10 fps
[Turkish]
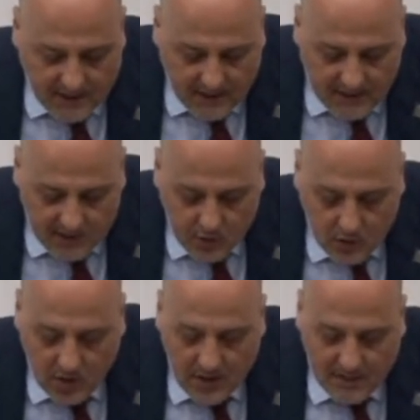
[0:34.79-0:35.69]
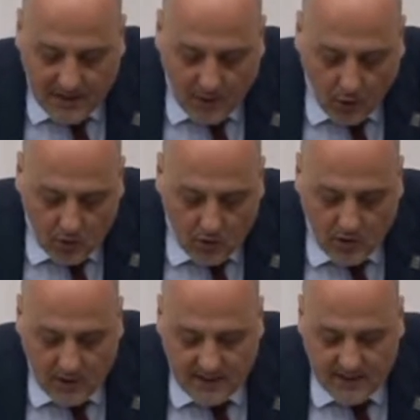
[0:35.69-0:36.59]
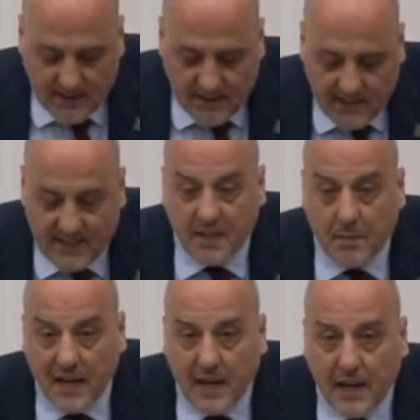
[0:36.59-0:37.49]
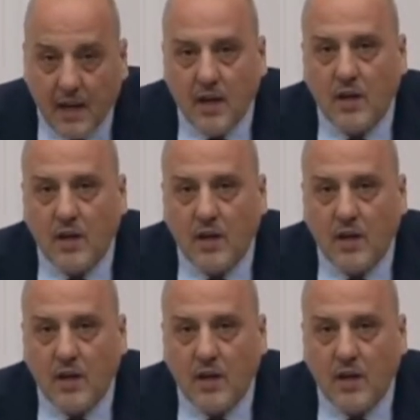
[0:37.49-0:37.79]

dediğiniz sürdürülebilir yolsuzluk hırsızlık sistemiyle